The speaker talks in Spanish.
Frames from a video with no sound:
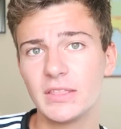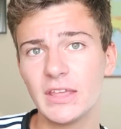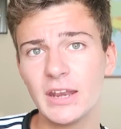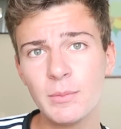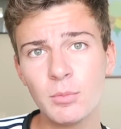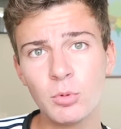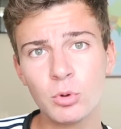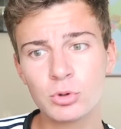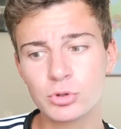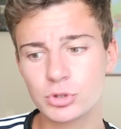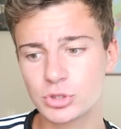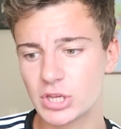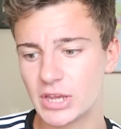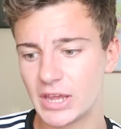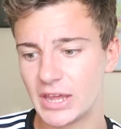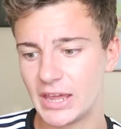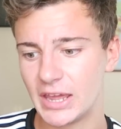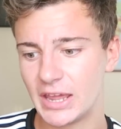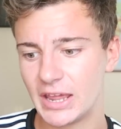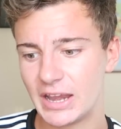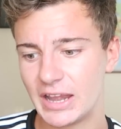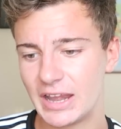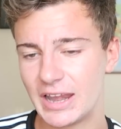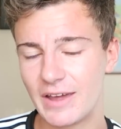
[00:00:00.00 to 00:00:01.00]
Tenemos
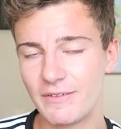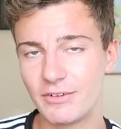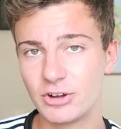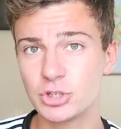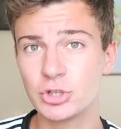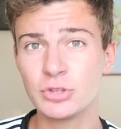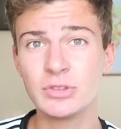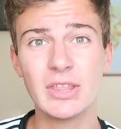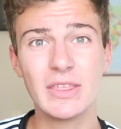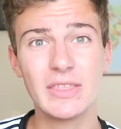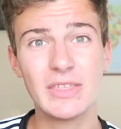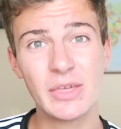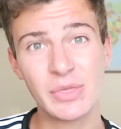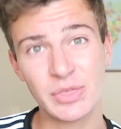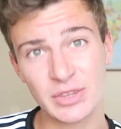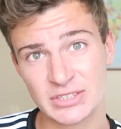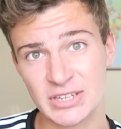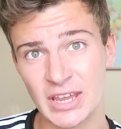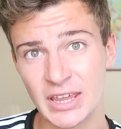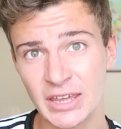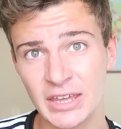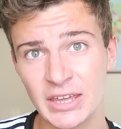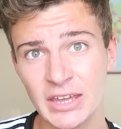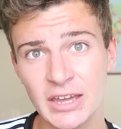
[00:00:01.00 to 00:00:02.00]
eh, la versión de
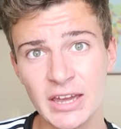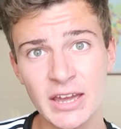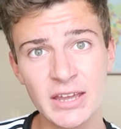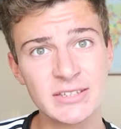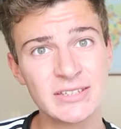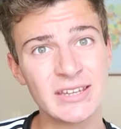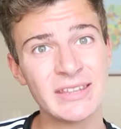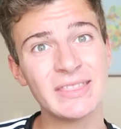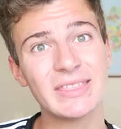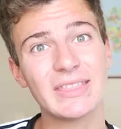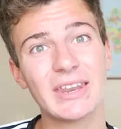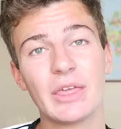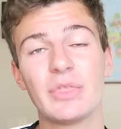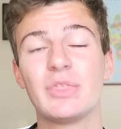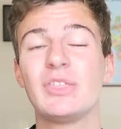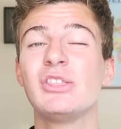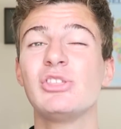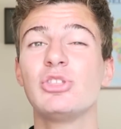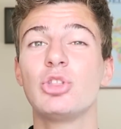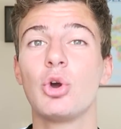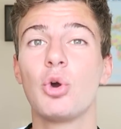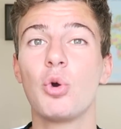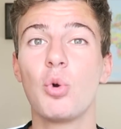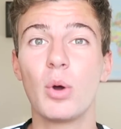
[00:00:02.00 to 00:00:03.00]
16 GB en
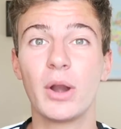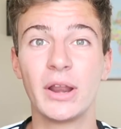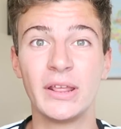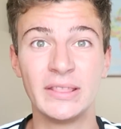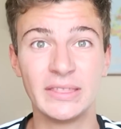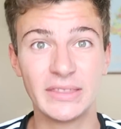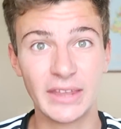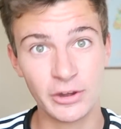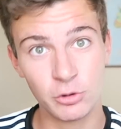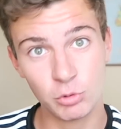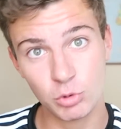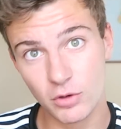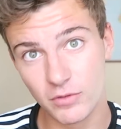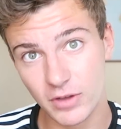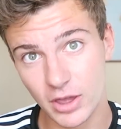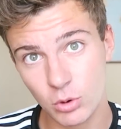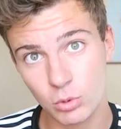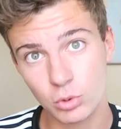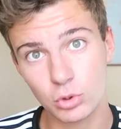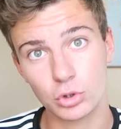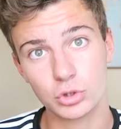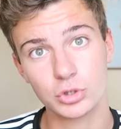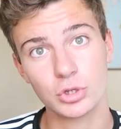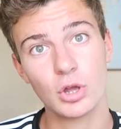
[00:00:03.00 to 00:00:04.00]
349
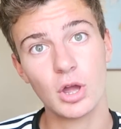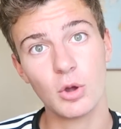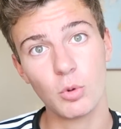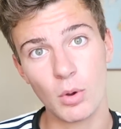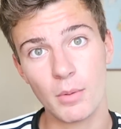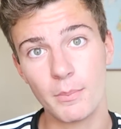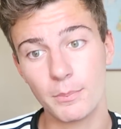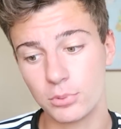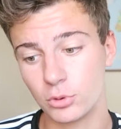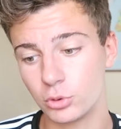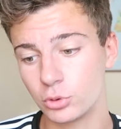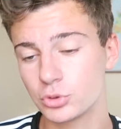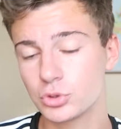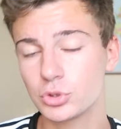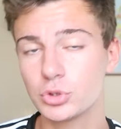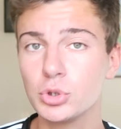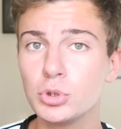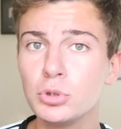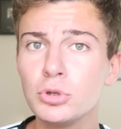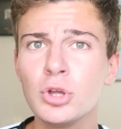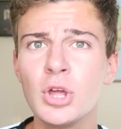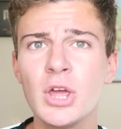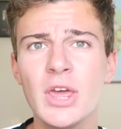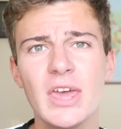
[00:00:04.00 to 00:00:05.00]
euros OnePlus
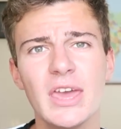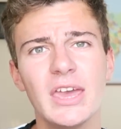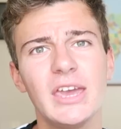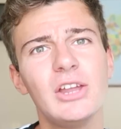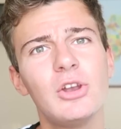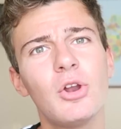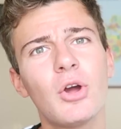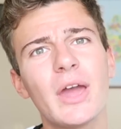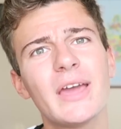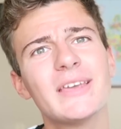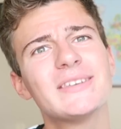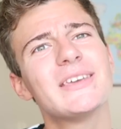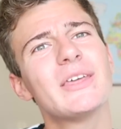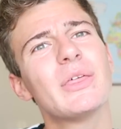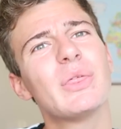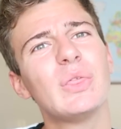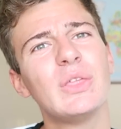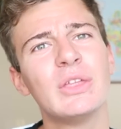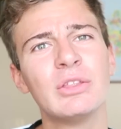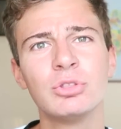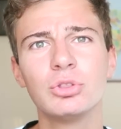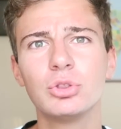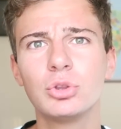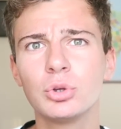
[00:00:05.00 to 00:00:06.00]
2 y lo que es
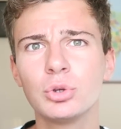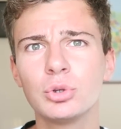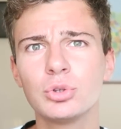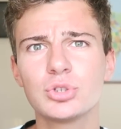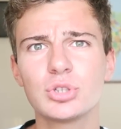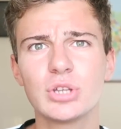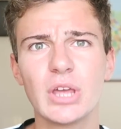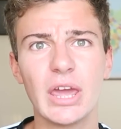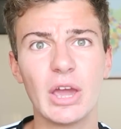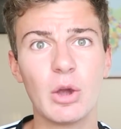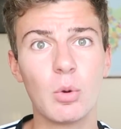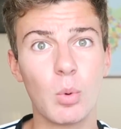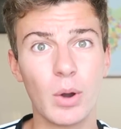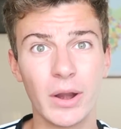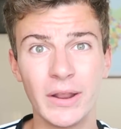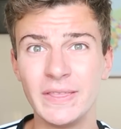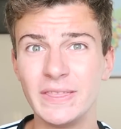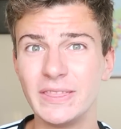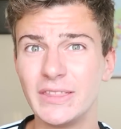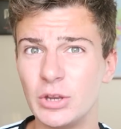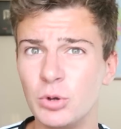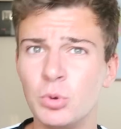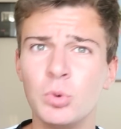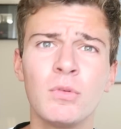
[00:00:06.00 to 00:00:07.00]

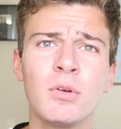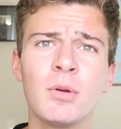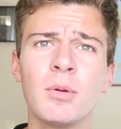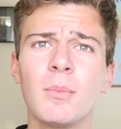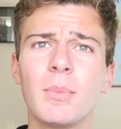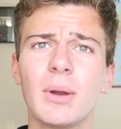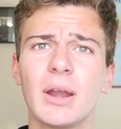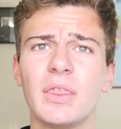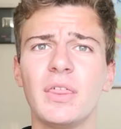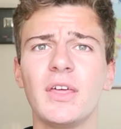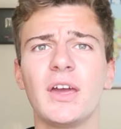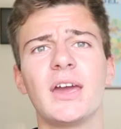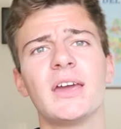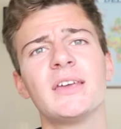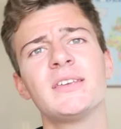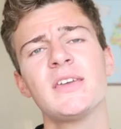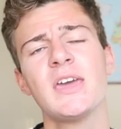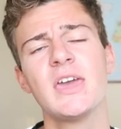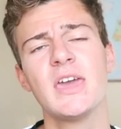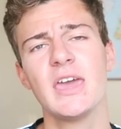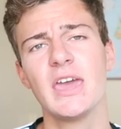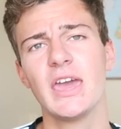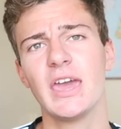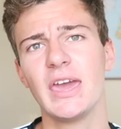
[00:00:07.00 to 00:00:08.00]
649 me parece que
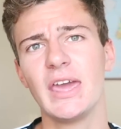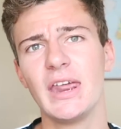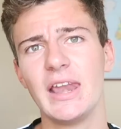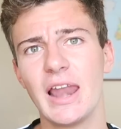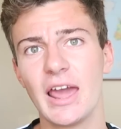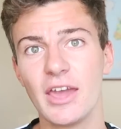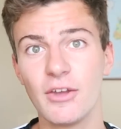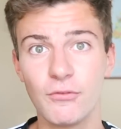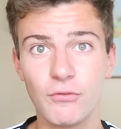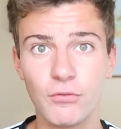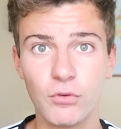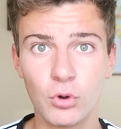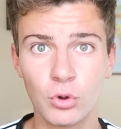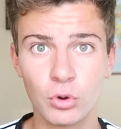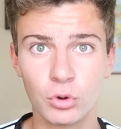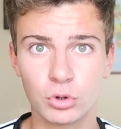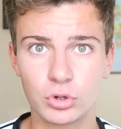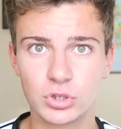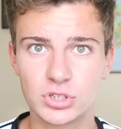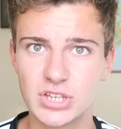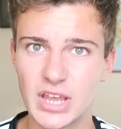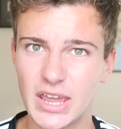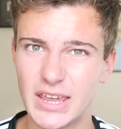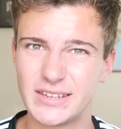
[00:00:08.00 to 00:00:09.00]
es el
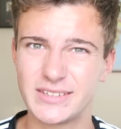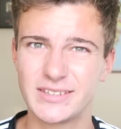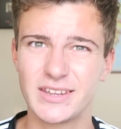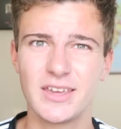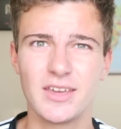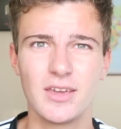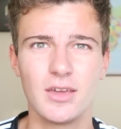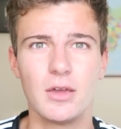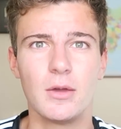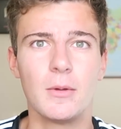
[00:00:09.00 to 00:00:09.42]
iPhone 6.